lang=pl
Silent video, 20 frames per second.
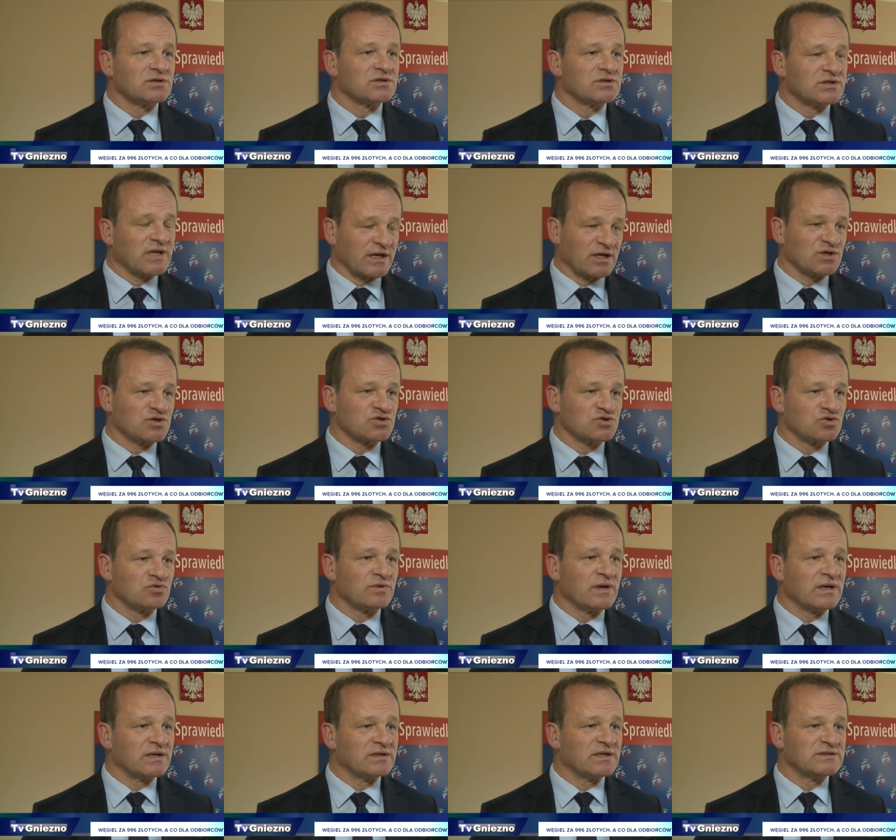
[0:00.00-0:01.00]
takie
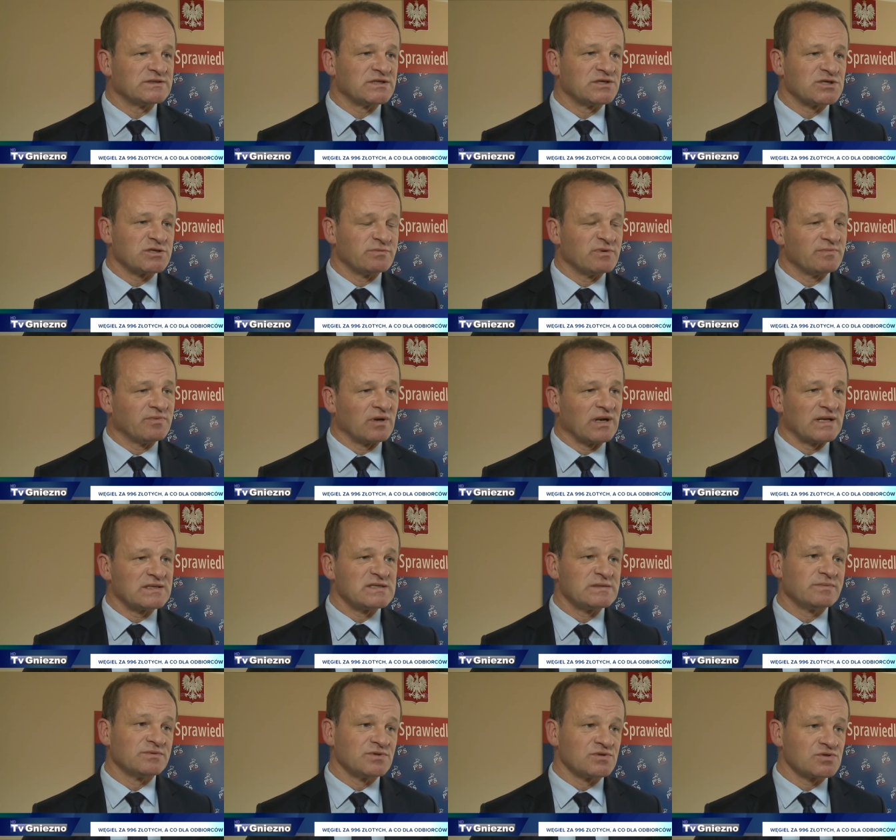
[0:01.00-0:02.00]
źródła energii, żeby
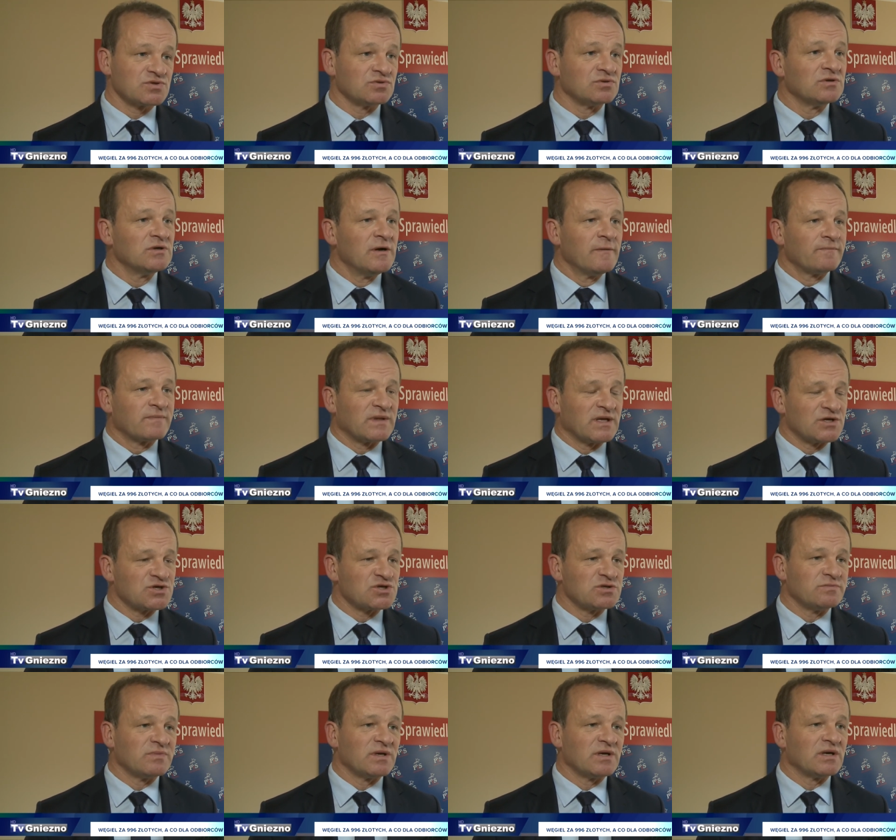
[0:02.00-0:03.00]
Polacy po prostu na
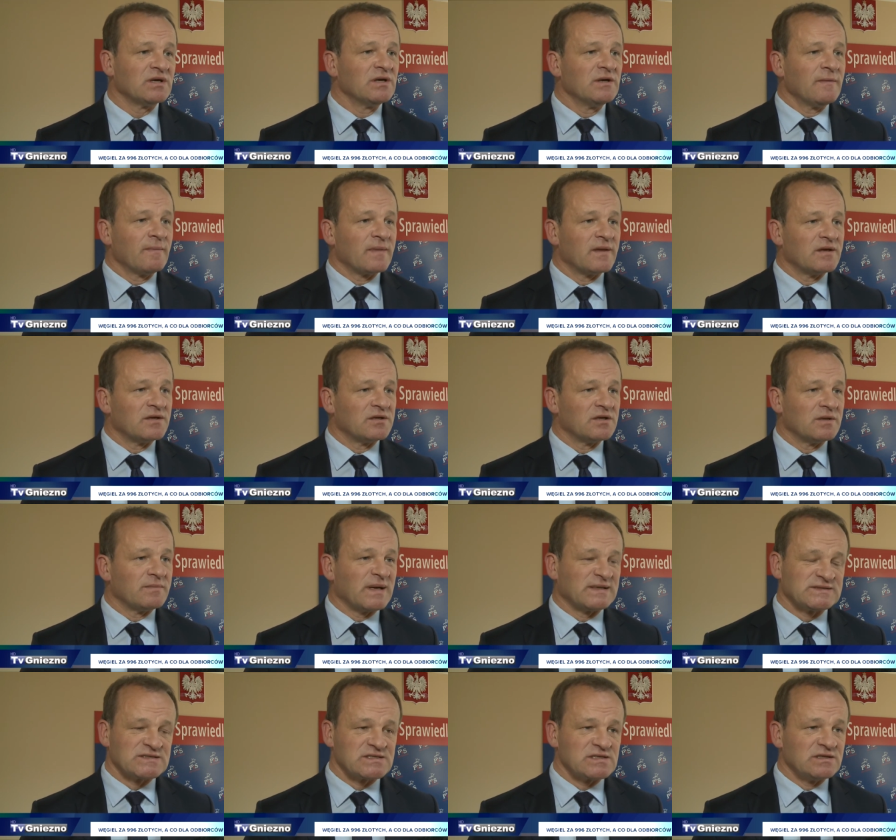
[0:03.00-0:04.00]
zimę nie
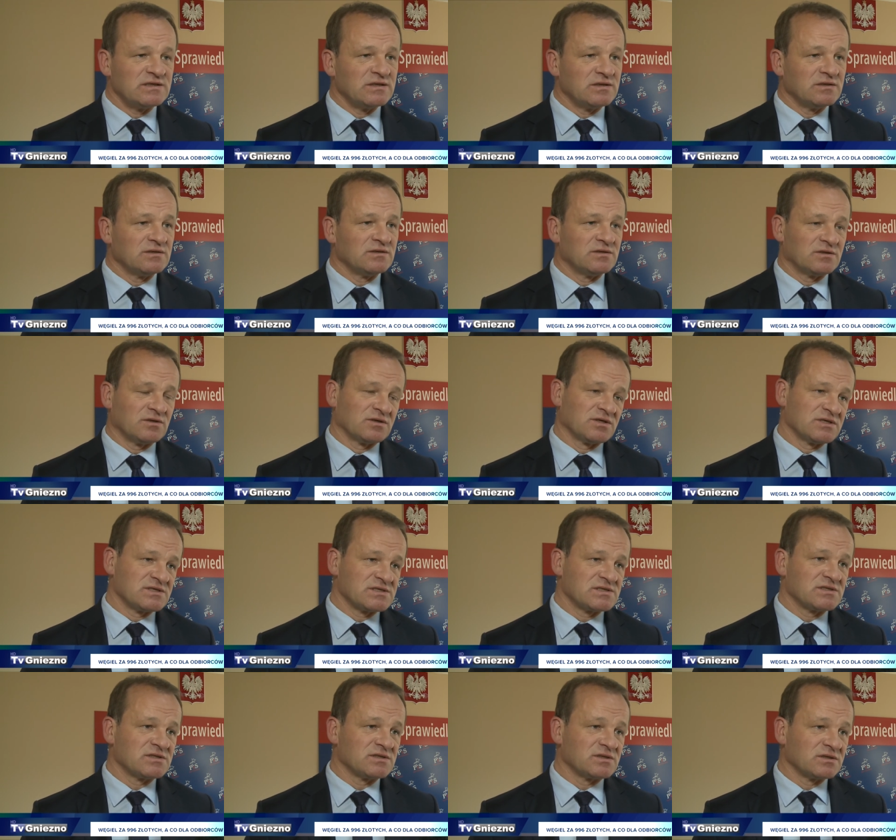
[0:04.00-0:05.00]
marzli i to
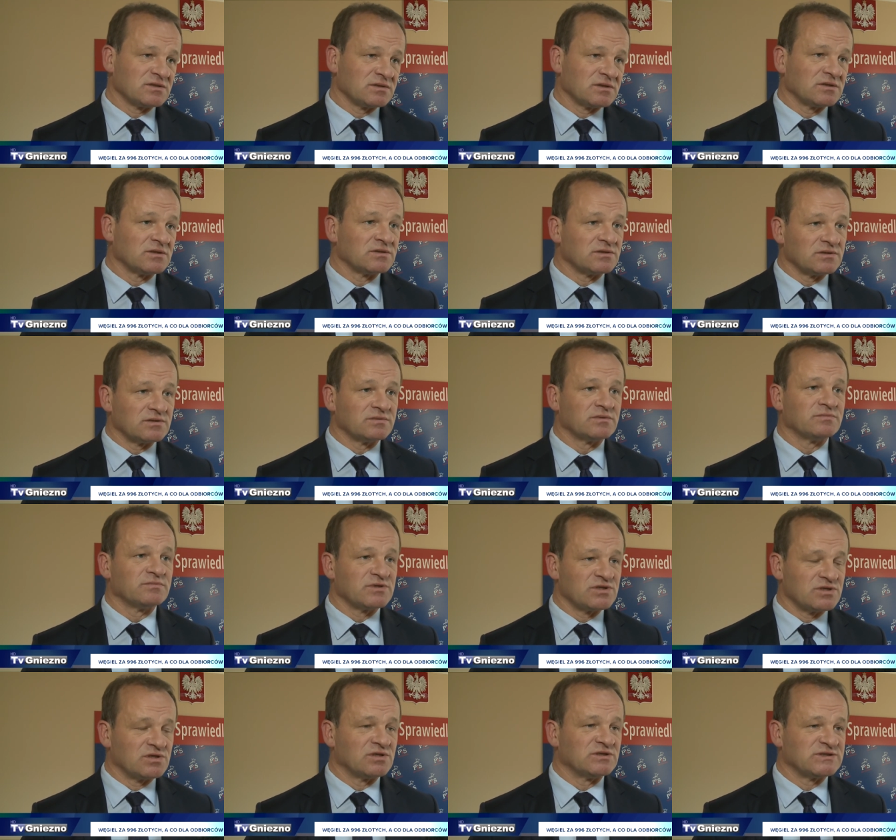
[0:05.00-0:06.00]
jest
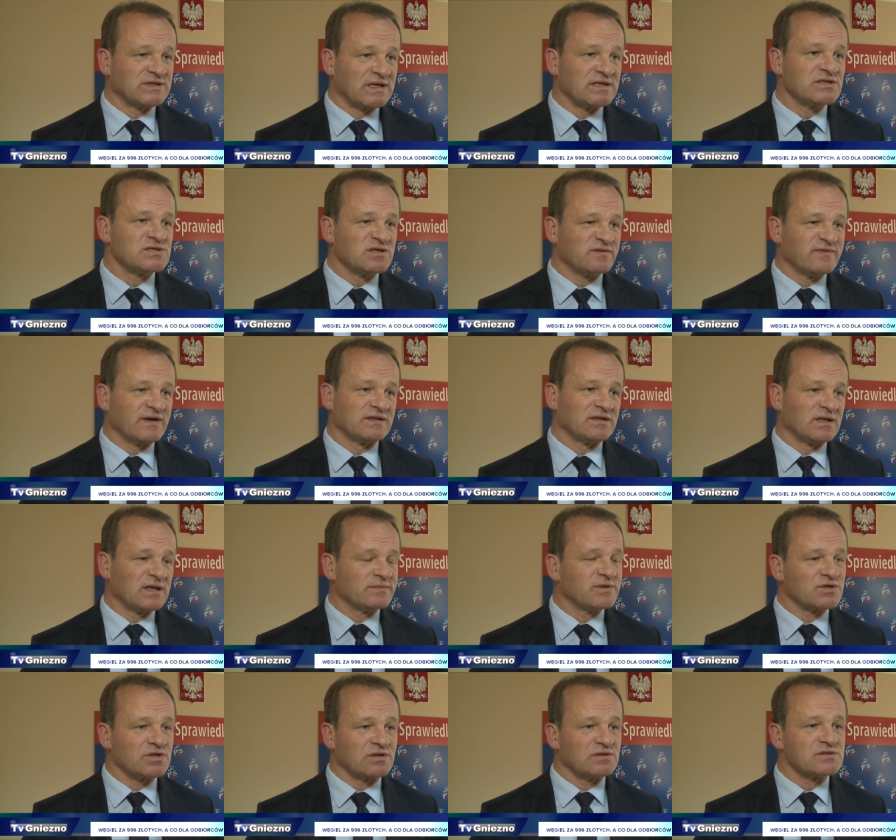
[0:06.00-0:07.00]
realizowane na
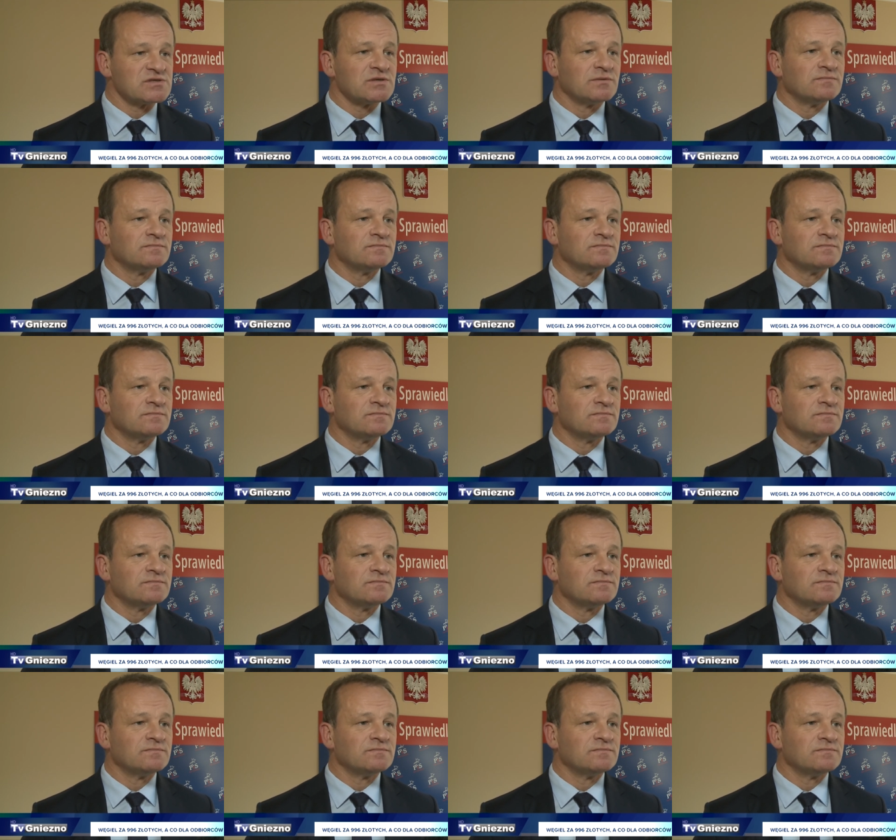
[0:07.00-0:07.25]
bieżąco.